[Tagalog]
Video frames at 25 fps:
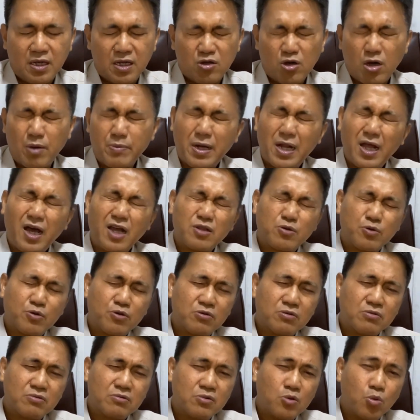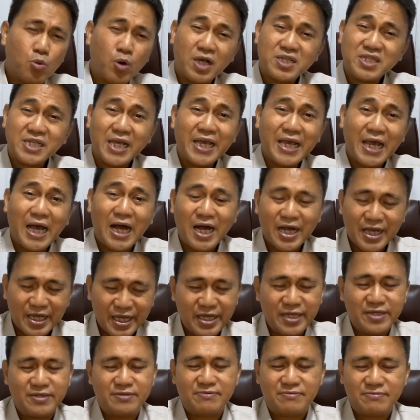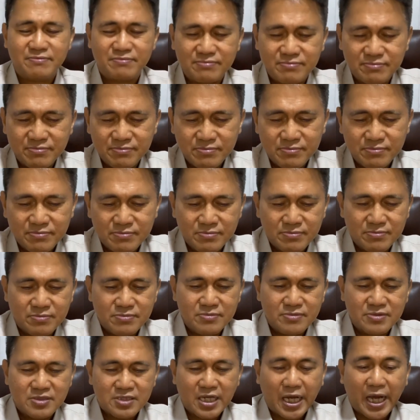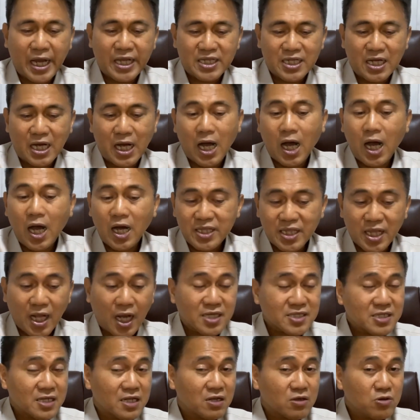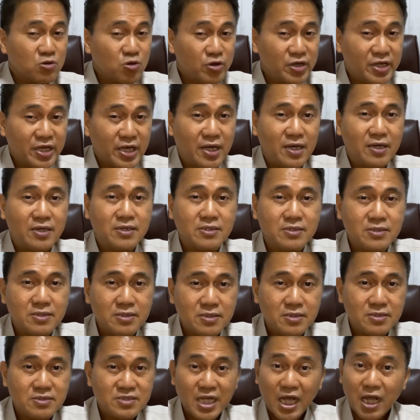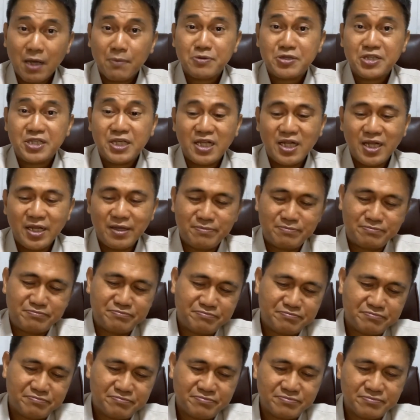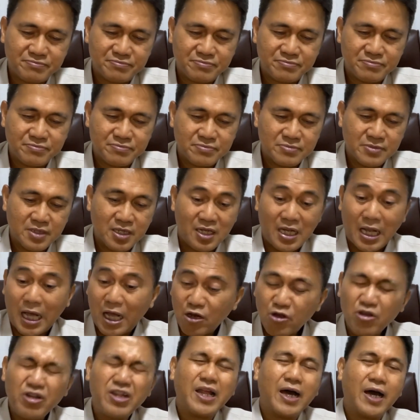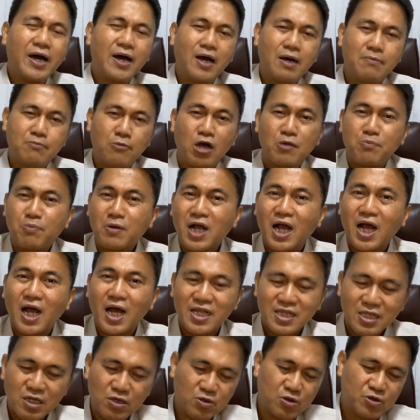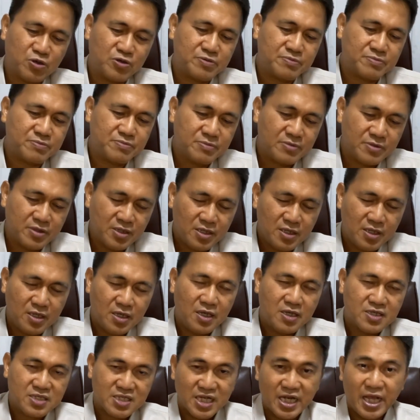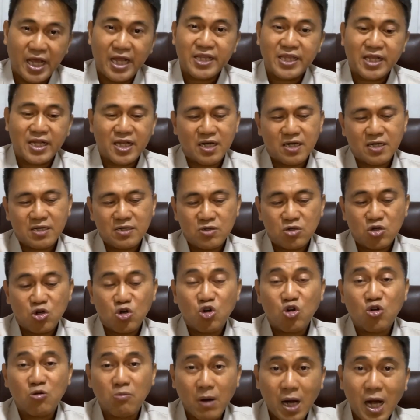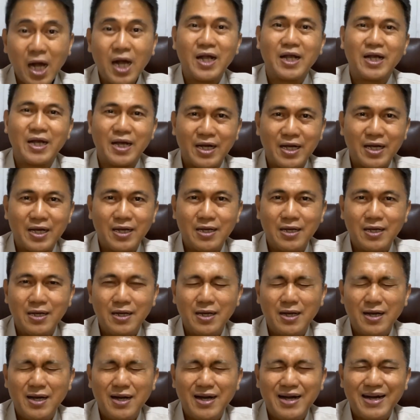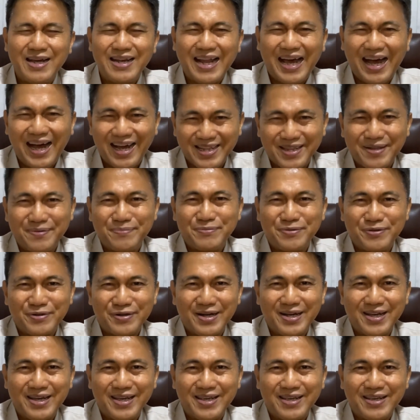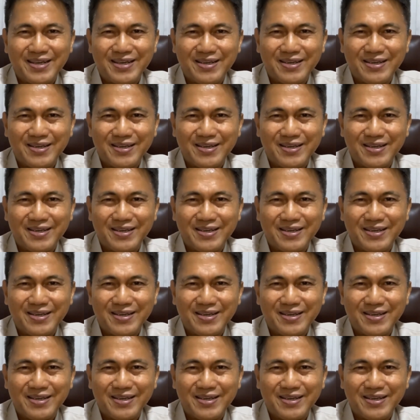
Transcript: Namamila atong huwag sayangin kahit ang ating kasalukuyang takip silim. Lalo na bawat pagkakataon sa naitirang umaga na ating buhay.